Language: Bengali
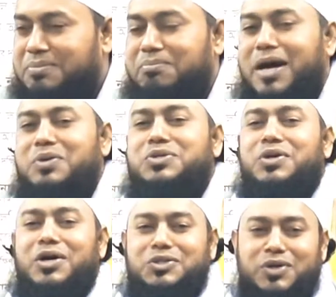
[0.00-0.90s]
মানুষও
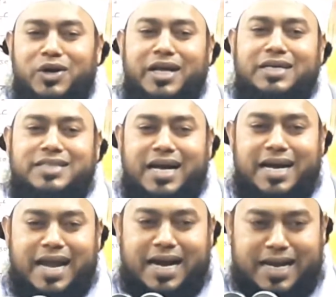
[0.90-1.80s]
হয়তো অনেক
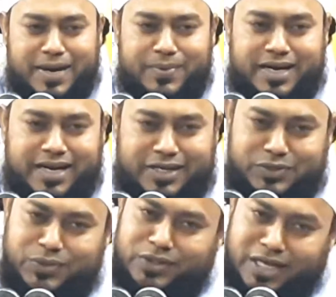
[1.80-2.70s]
জায়গায় ডাকে আমাকে
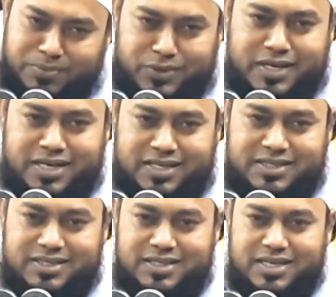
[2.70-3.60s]
কিছু কথা বলি
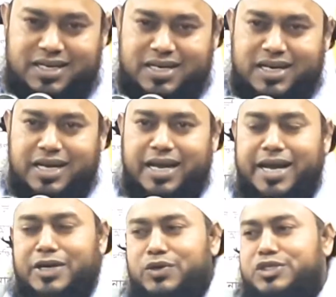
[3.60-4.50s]

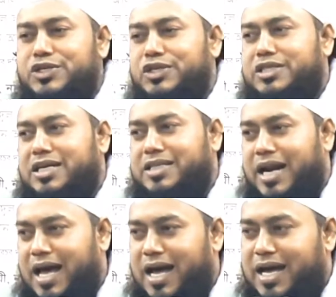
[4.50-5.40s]
এই নসিহতের
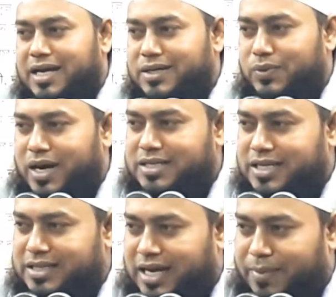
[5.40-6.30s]
দ্বারা
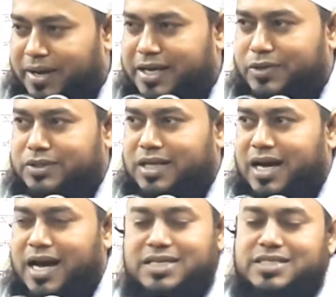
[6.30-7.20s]
ওয়াজের ধারাবাহিকতা
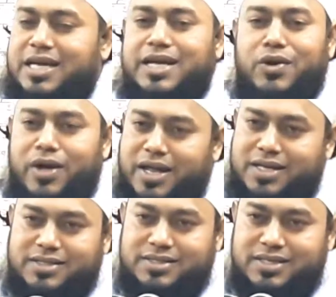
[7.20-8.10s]
আজ থেকে নয়
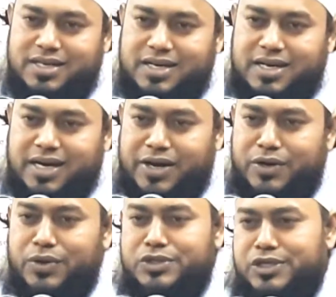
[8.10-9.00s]
কারণ
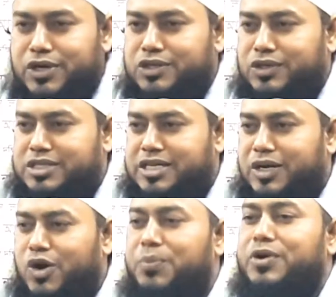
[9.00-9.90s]
নসিহত হচ্ছে
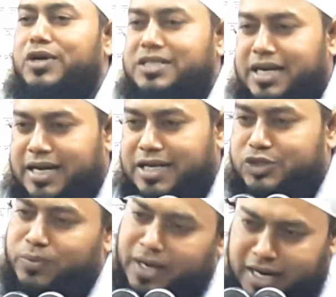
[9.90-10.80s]
নবী অলিদের কাজ
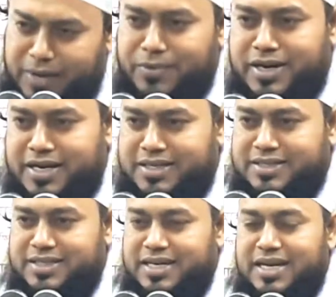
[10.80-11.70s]
সোহানাল্লাহ বলেন
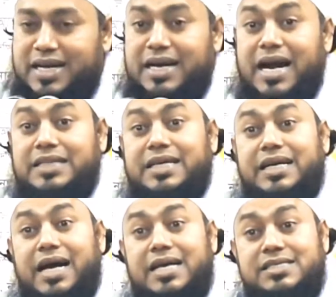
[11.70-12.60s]
কাদের
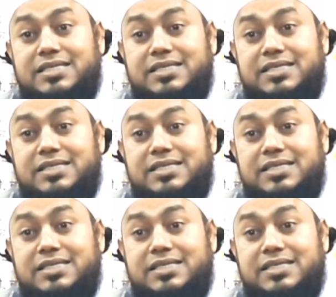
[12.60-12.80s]
কাজ